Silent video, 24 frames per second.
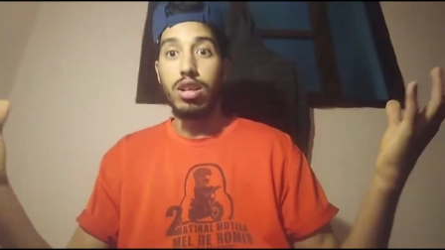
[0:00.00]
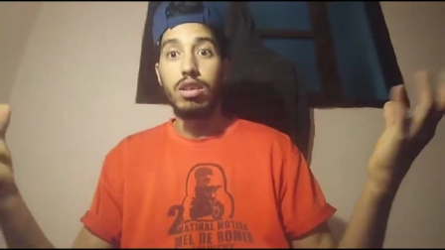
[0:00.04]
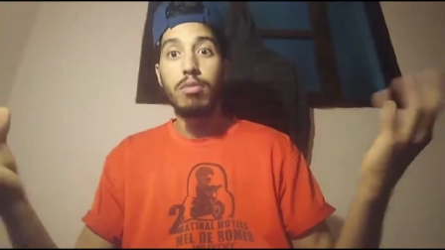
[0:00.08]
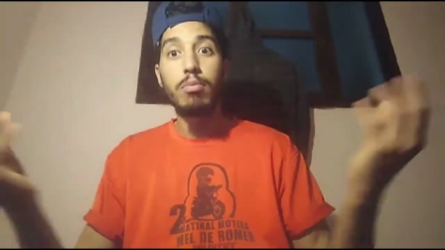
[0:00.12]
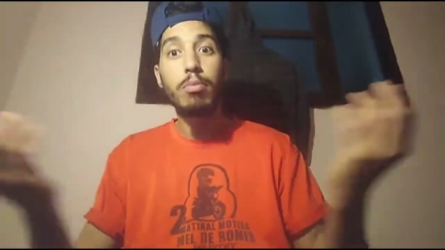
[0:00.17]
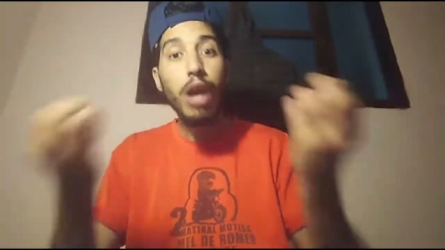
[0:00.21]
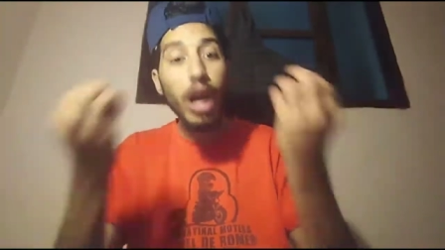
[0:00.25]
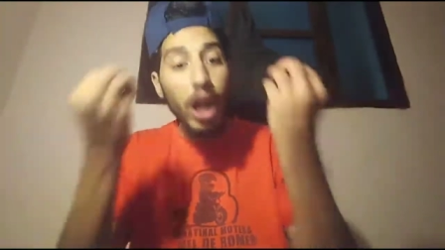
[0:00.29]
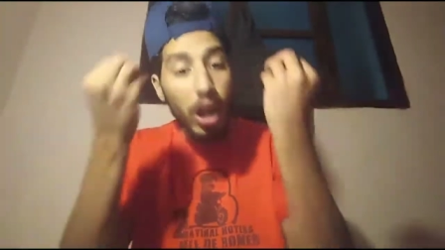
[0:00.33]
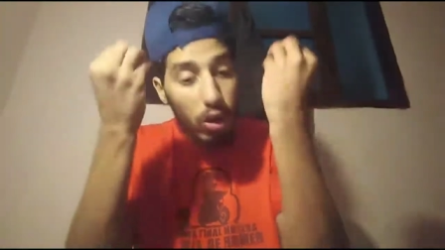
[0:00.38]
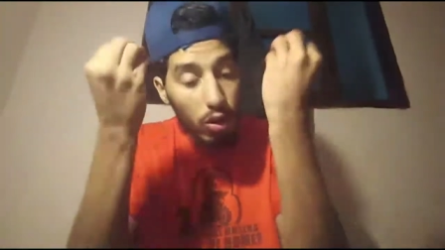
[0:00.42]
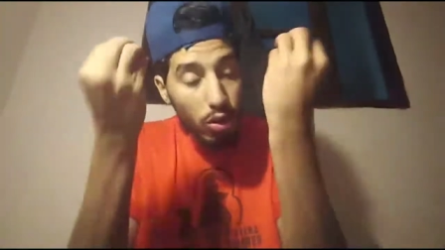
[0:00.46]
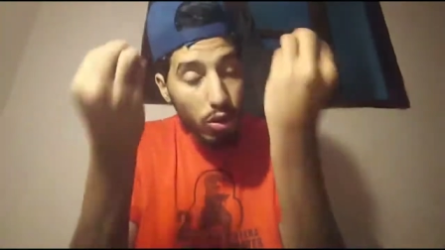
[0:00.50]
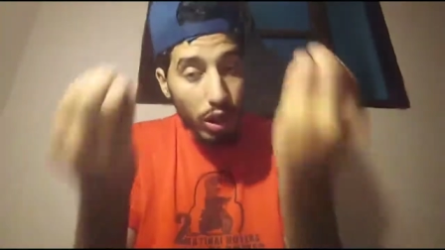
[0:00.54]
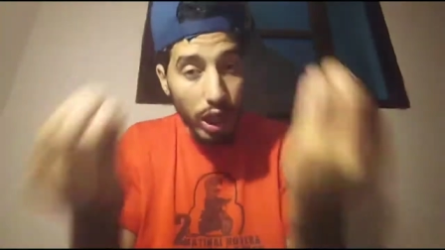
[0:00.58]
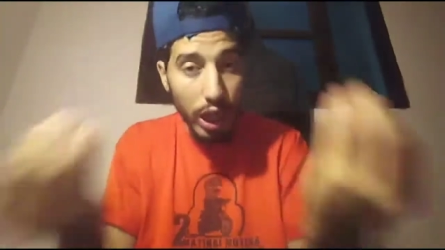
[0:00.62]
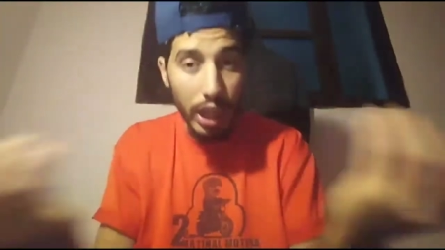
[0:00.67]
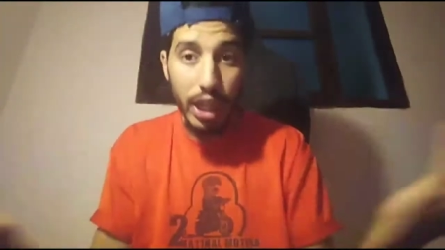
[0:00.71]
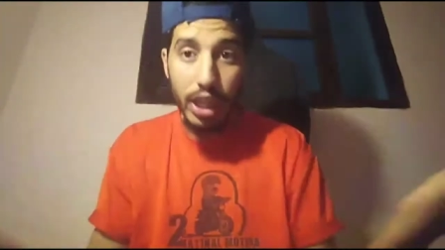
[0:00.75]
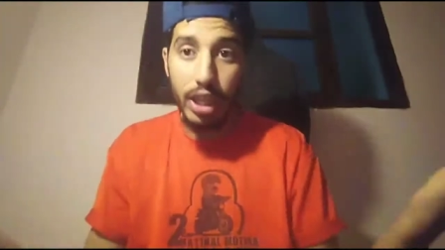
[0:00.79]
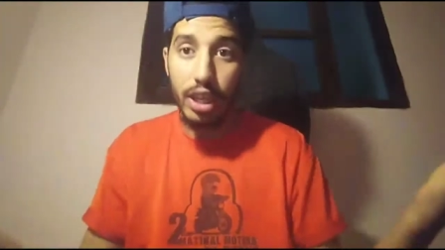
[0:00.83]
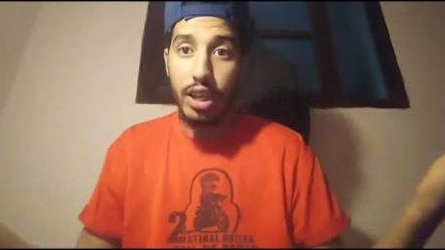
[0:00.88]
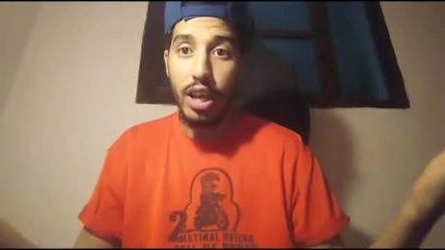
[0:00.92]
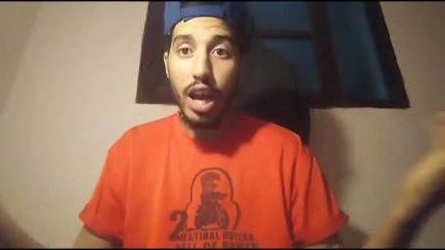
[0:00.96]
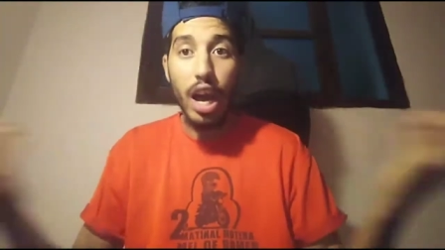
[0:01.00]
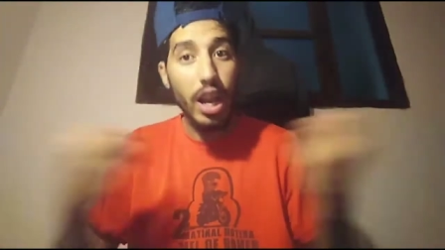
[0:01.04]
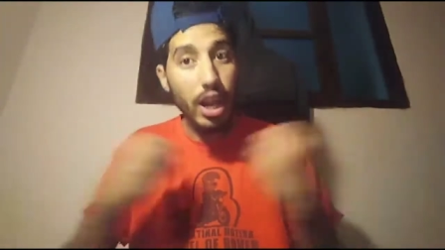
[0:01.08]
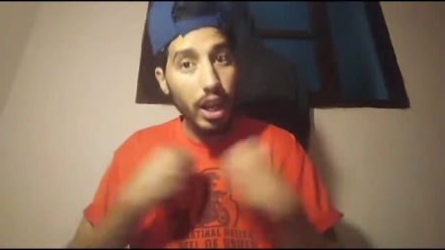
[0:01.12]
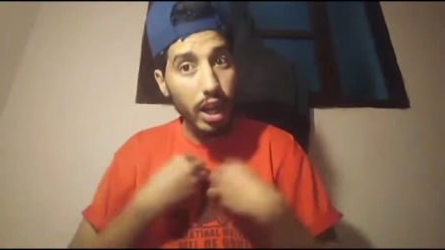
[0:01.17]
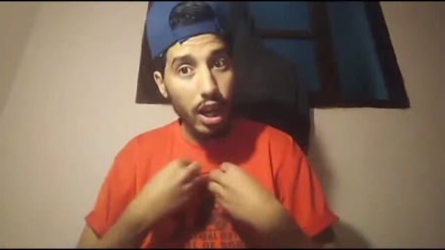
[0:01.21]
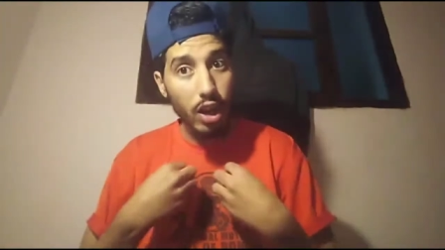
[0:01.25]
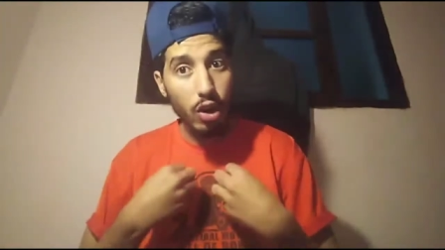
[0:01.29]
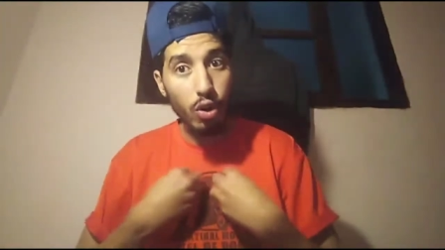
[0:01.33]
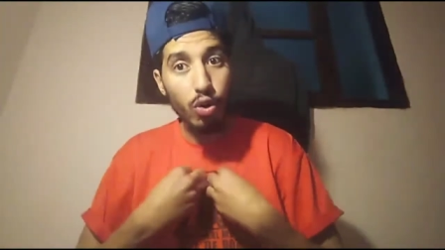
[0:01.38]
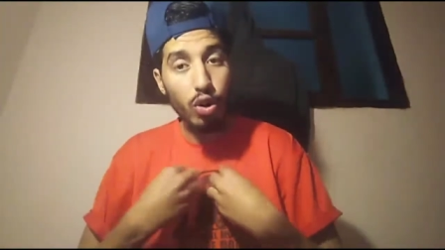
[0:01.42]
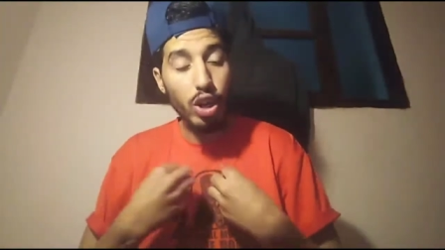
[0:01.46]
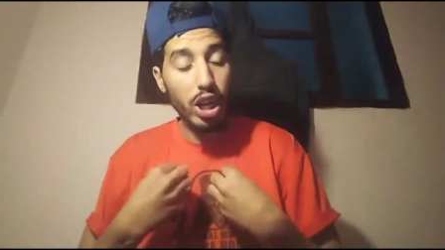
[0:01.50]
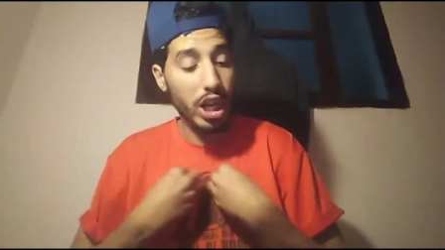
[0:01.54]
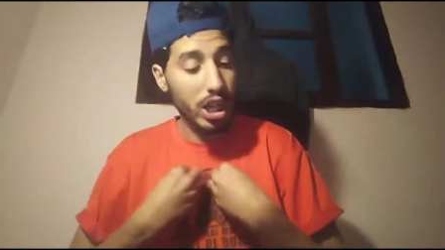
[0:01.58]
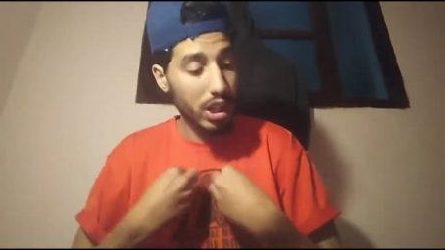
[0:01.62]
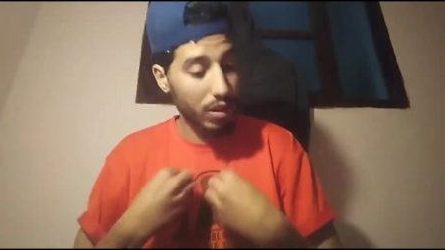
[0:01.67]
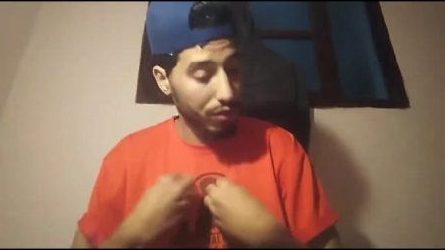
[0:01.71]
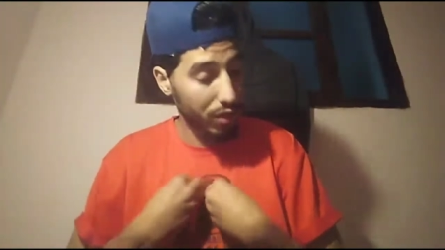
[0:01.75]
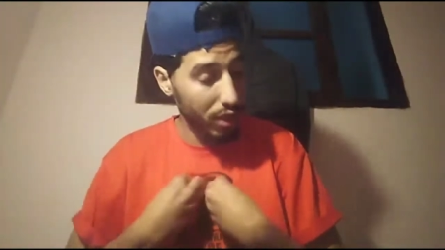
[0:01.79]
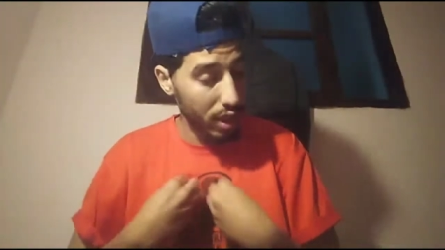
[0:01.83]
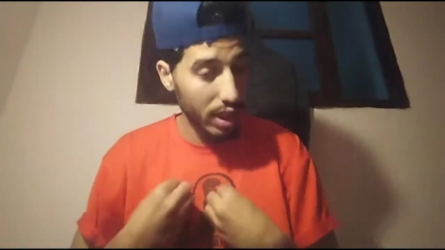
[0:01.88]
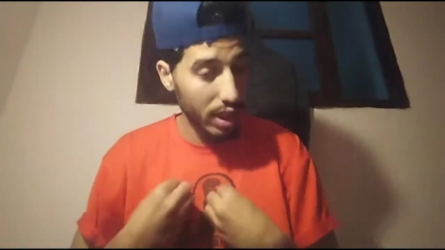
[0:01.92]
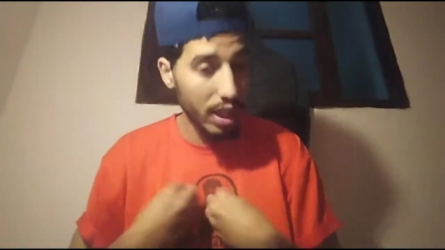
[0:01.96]
مخلوعين أنا كنقول لك
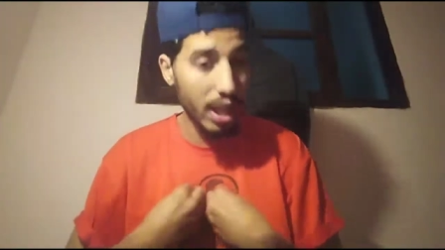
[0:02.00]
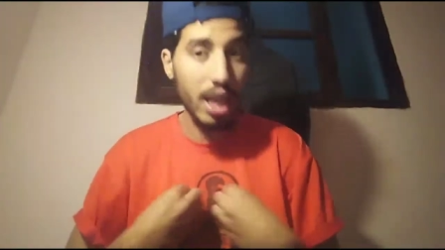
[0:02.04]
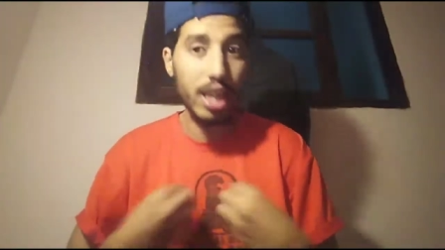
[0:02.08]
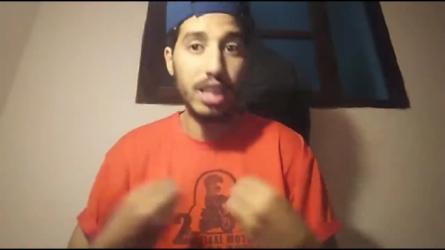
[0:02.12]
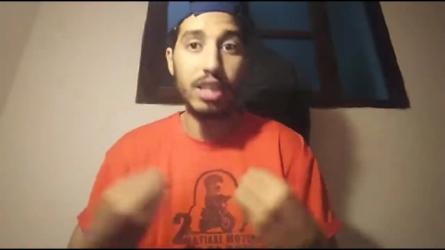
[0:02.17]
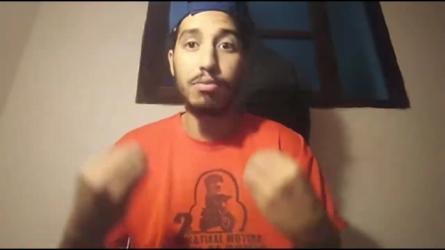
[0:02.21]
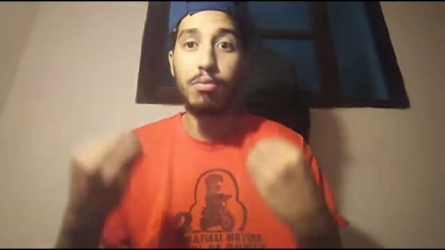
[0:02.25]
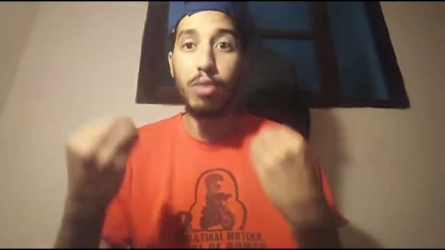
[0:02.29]
شفت الناس